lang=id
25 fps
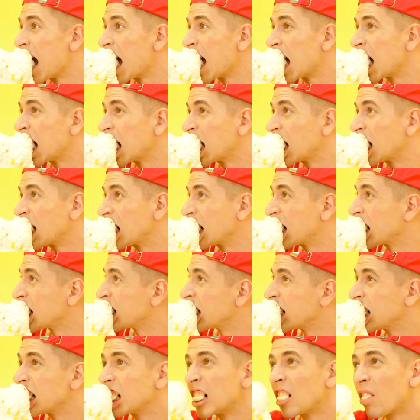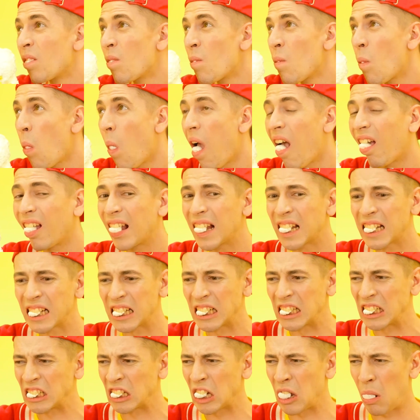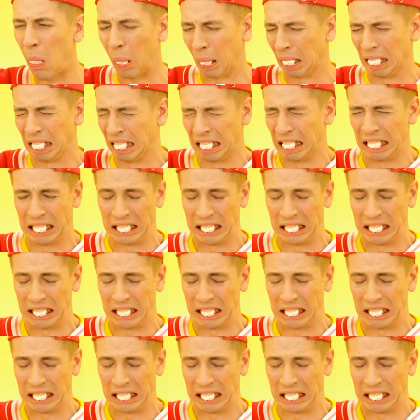Oh, ini sangat mengerikan.